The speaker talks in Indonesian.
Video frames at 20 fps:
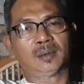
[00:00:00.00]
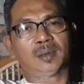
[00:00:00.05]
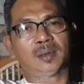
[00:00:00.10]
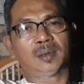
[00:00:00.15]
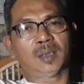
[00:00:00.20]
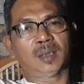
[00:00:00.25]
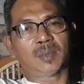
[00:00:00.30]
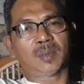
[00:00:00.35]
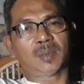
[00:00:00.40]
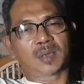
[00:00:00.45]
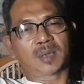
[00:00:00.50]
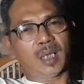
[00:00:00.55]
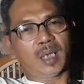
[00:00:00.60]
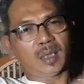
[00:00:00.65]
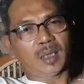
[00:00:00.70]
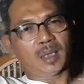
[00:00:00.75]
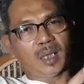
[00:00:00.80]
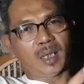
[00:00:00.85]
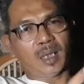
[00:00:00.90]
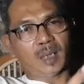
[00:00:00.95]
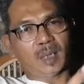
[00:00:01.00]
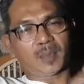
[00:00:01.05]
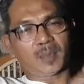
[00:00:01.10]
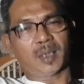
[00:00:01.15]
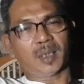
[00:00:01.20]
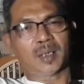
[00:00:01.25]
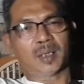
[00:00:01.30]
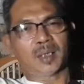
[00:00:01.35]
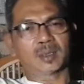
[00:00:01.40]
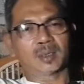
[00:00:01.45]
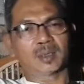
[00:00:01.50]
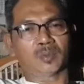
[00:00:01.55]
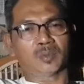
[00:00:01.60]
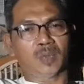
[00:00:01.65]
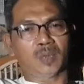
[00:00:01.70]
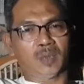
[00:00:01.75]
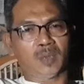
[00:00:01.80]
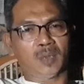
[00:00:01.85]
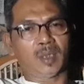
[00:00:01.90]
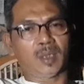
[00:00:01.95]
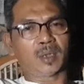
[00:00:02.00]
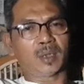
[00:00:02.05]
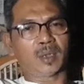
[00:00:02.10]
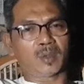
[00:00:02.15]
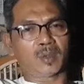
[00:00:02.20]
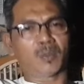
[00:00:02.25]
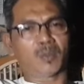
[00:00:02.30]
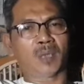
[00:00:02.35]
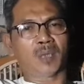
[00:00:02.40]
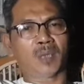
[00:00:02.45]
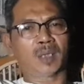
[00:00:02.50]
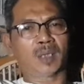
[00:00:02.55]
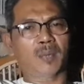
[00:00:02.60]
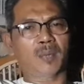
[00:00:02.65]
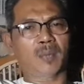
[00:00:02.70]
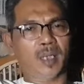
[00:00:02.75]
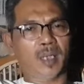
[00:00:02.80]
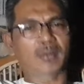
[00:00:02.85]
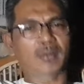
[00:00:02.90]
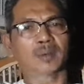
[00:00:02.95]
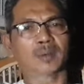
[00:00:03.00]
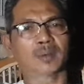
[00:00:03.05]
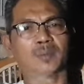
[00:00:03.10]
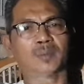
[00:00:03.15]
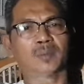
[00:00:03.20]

Tetapi jangan harap kalian semua, wahai gerombolan keparat,